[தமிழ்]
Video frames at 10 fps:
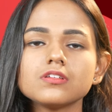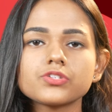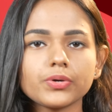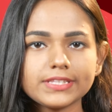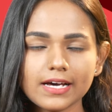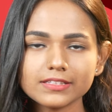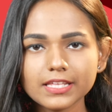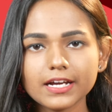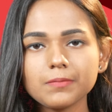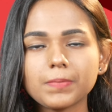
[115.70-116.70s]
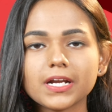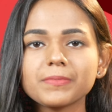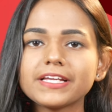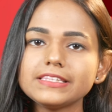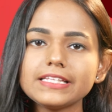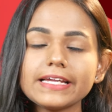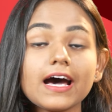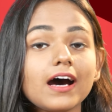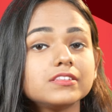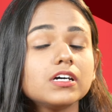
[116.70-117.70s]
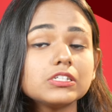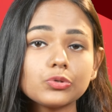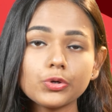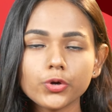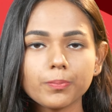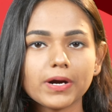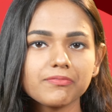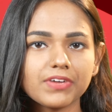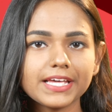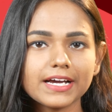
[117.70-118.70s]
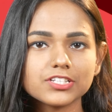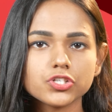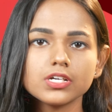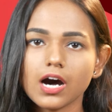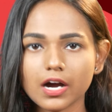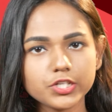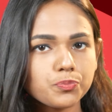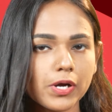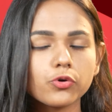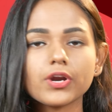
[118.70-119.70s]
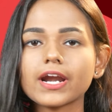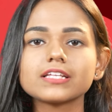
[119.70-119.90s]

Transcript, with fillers: ஸோ இந்த அந்தகன் படம் ஹிந்தியில் அந்தாதுன்னு ஒரு படம் வெளியாச்சு ஆயுஷ்மான் குரானா